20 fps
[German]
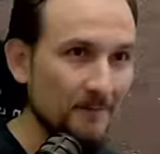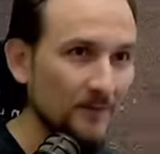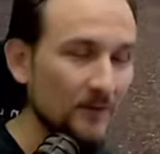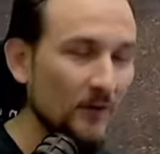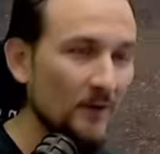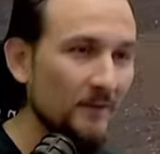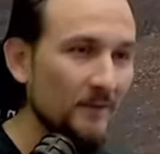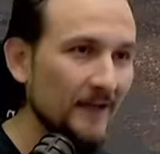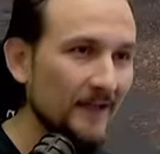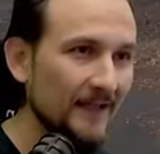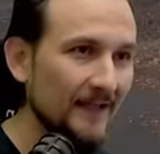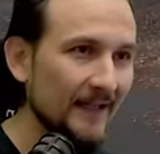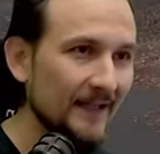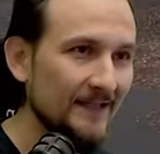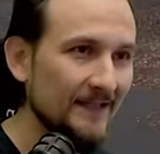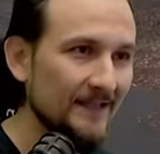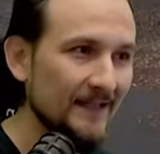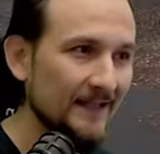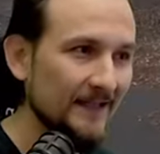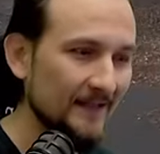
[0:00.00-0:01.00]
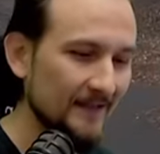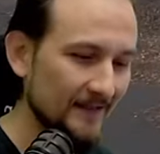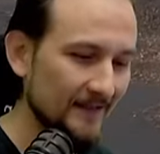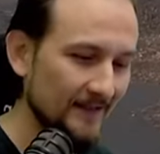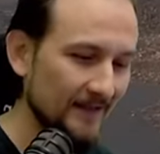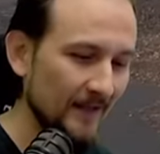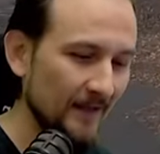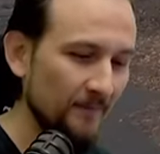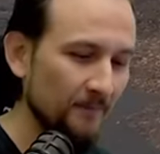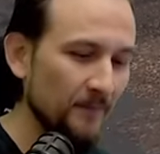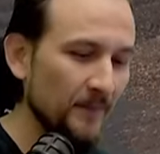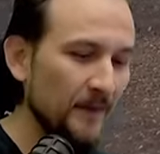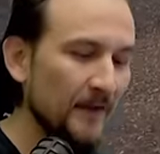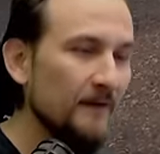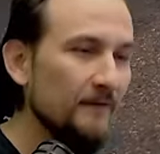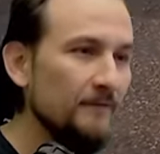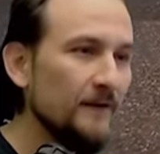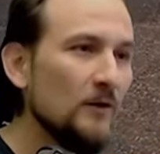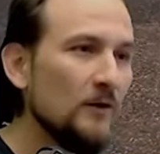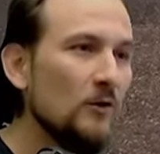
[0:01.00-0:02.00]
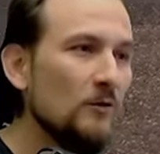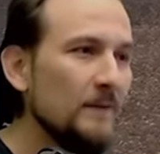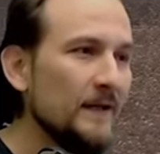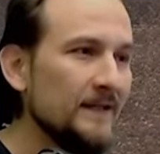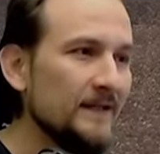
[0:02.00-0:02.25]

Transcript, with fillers: Nochmal ein ganz anderes Ding. Wir gucken mal ins